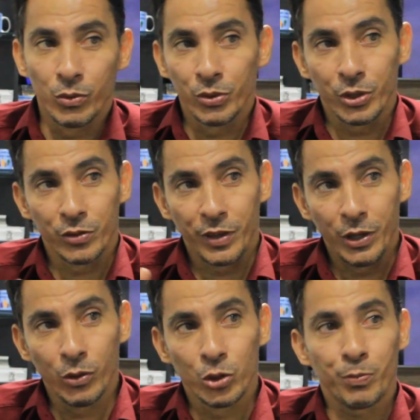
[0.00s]
com seus
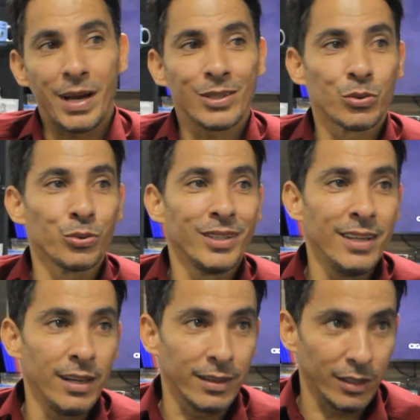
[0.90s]
veículos, passam o
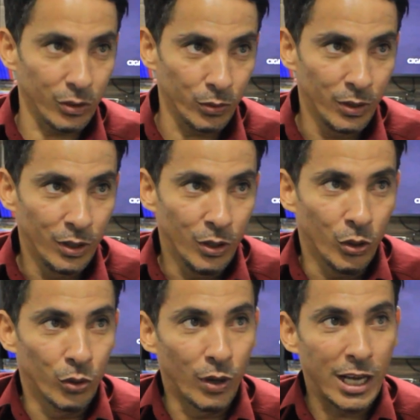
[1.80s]
dia inteiro
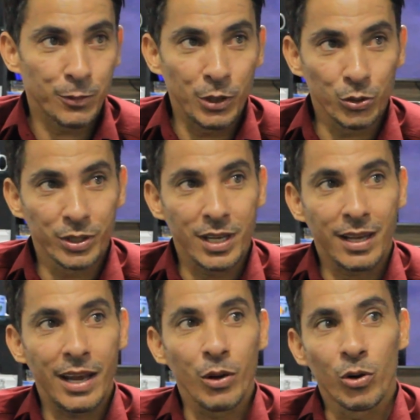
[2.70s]
as pessoas que
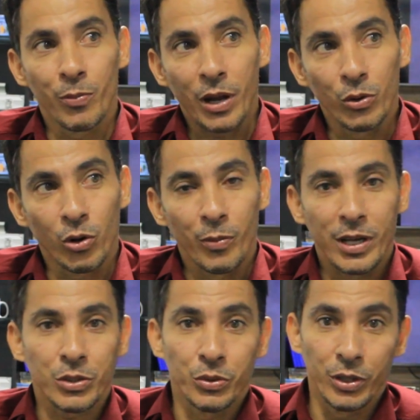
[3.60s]
querem comprar no
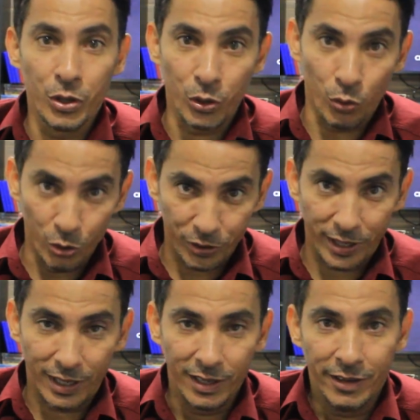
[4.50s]
comércio não
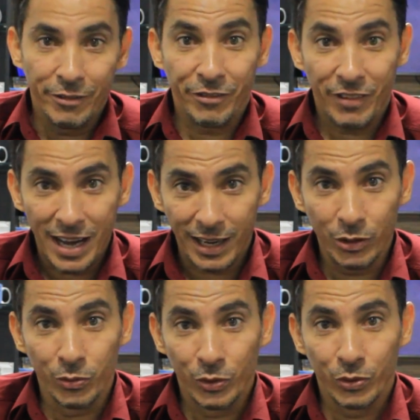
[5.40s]
encontram
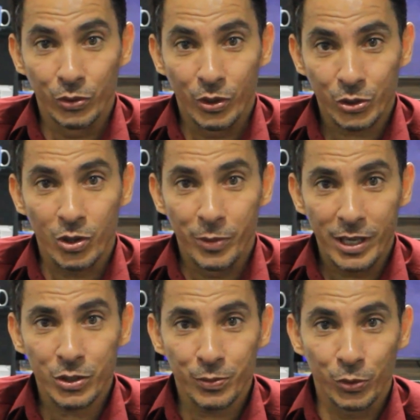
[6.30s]
vaga no, no, no, nosso
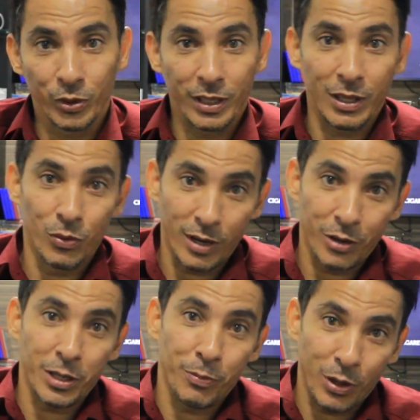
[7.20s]
comércio, porque tem um
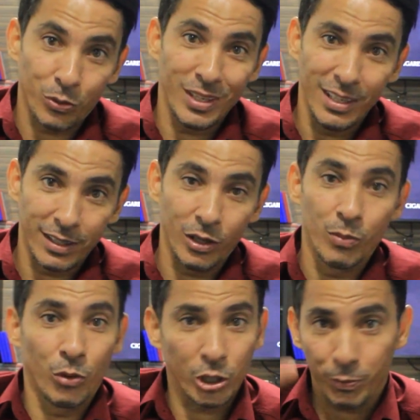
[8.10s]
carro que para o dia
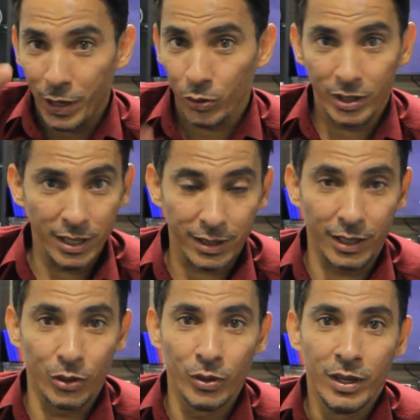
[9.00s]
inteiro, moto para o dia
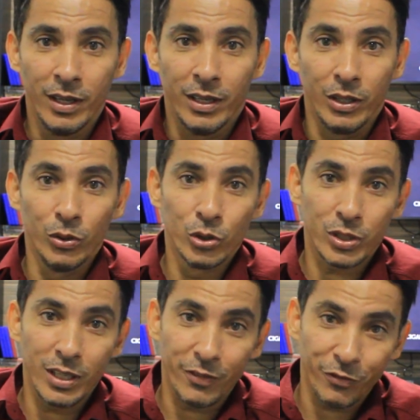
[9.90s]
inteiro, e
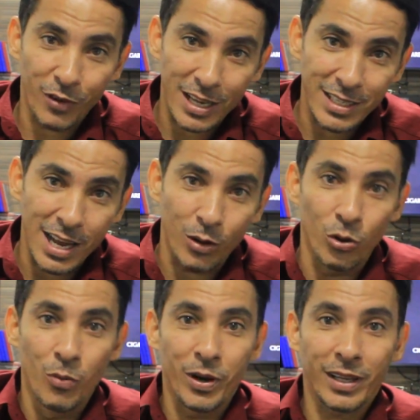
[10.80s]
os que fazem a
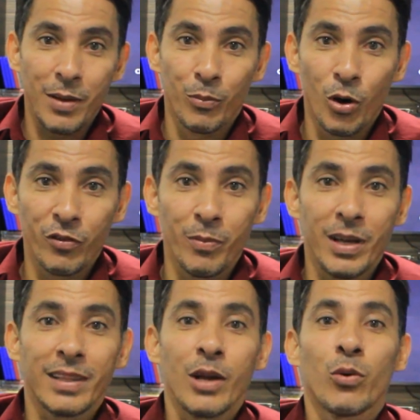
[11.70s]
compra, quem
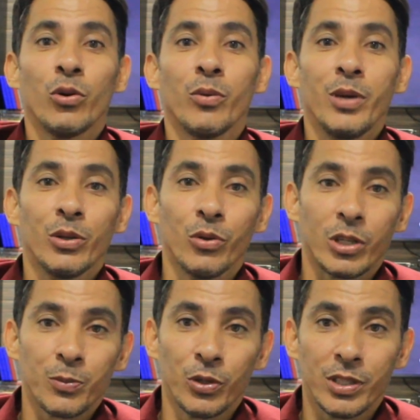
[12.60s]
movimenta a economia do
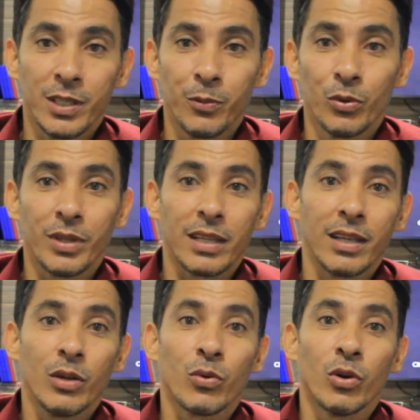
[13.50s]
nosso município, não está
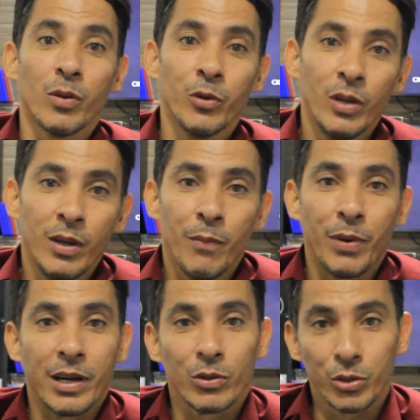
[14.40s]
tendo como
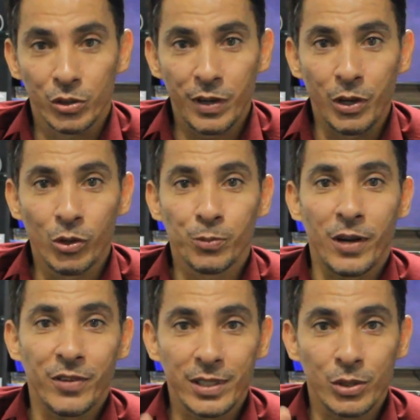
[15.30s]
parar os seus veículos
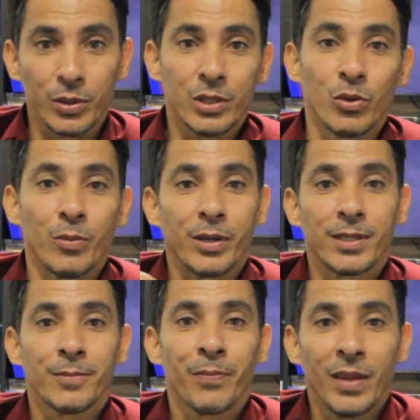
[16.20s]
para fazer suas
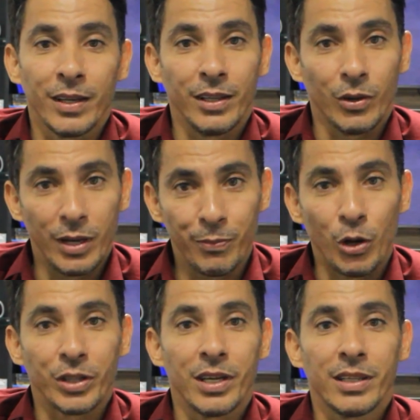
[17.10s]
compras. Então é
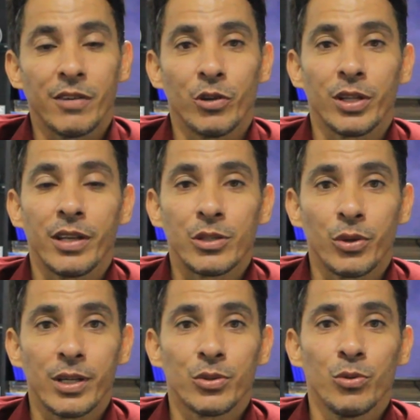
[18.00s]
importante a volta da
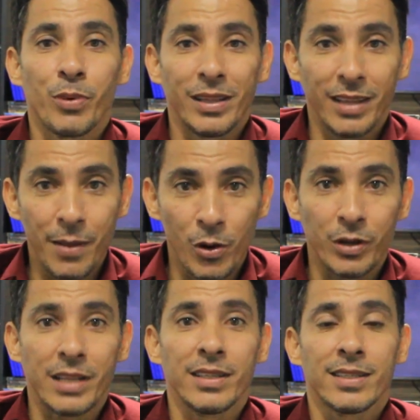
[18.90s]
Zona Azul para
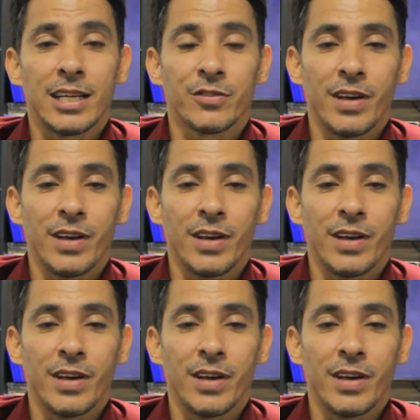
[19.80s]
democratizar as